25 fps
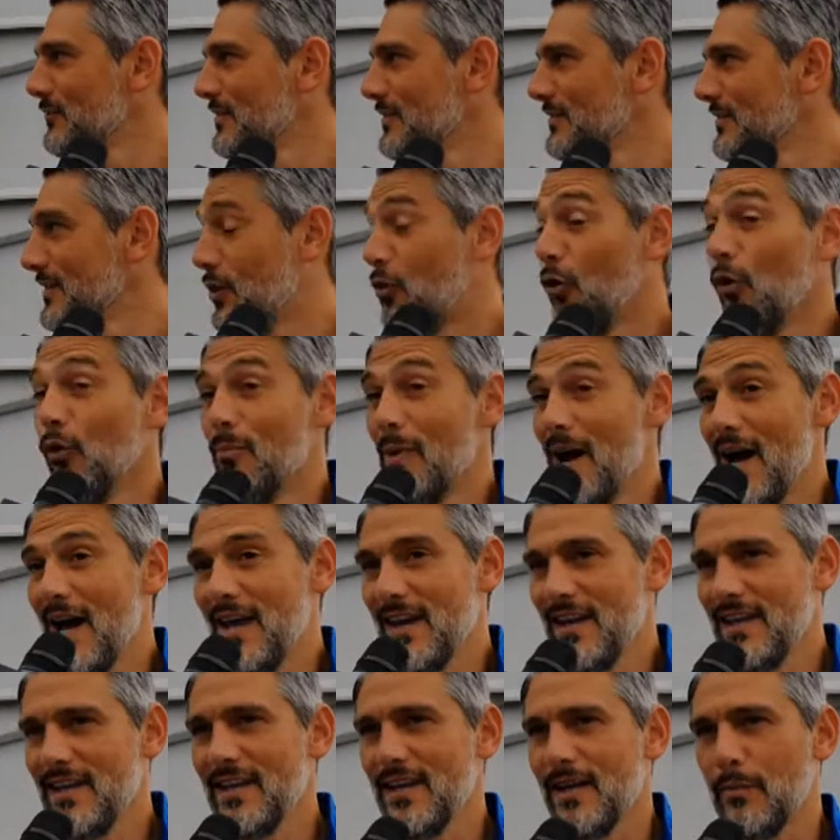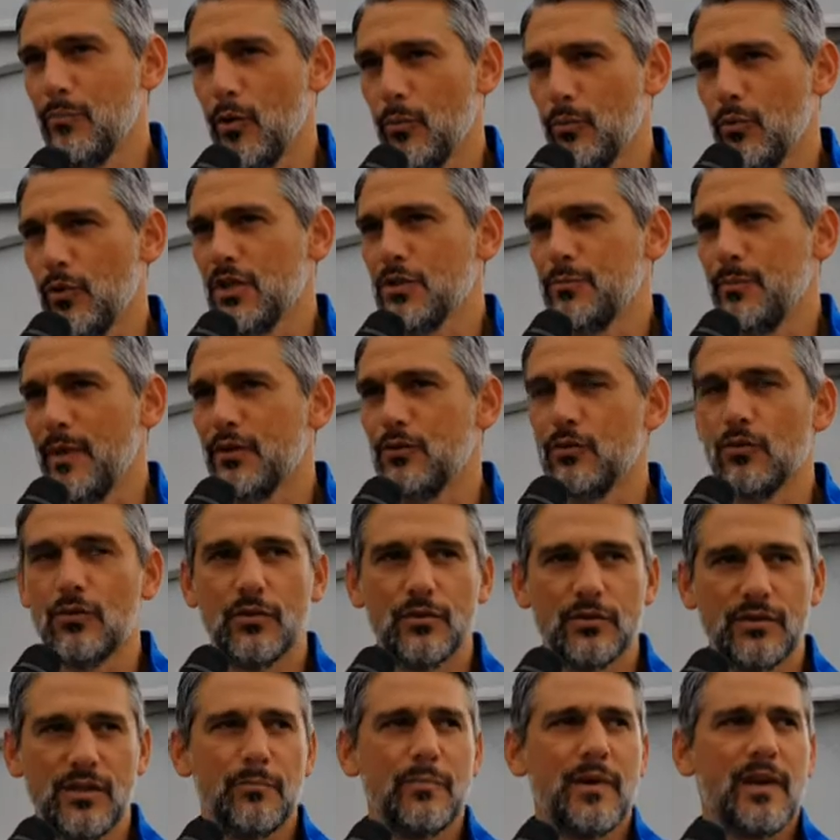di colmare, è proprio l'aspetto
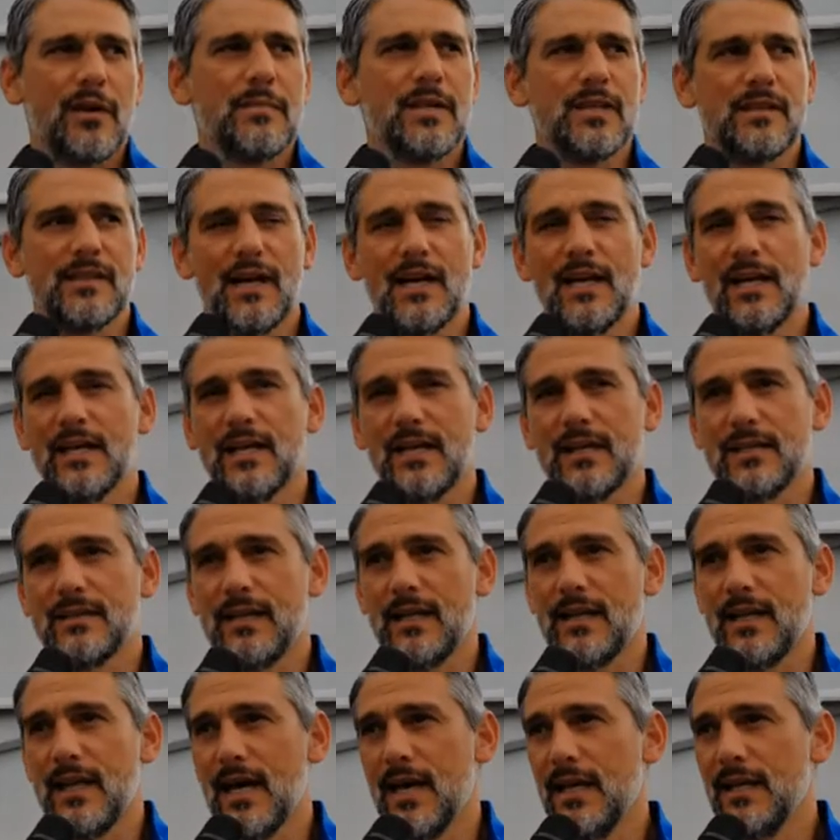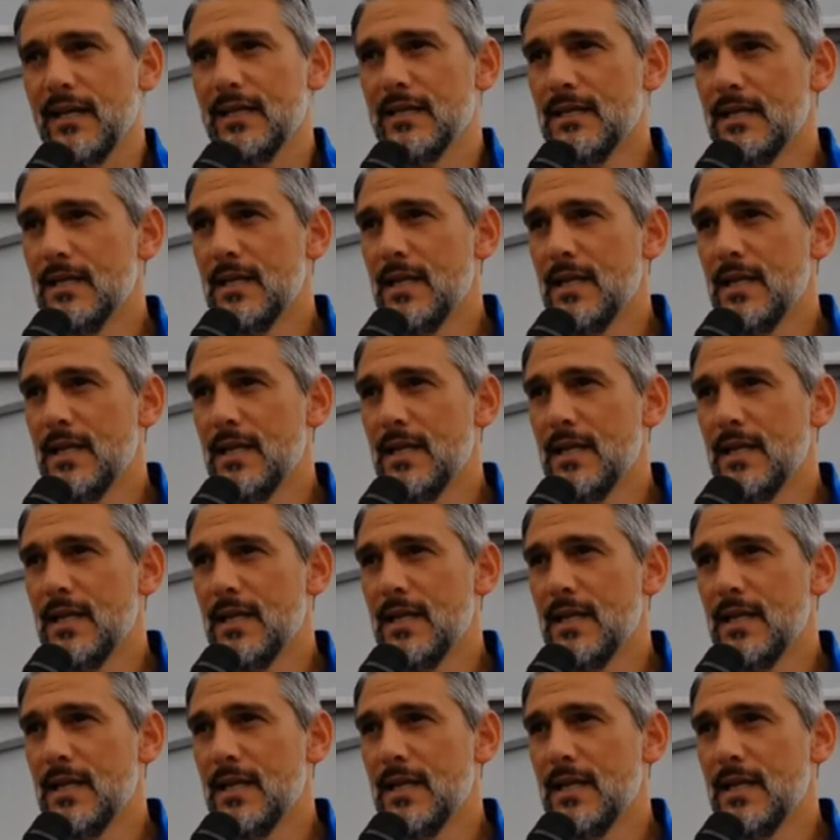temperamentale, caratteriale,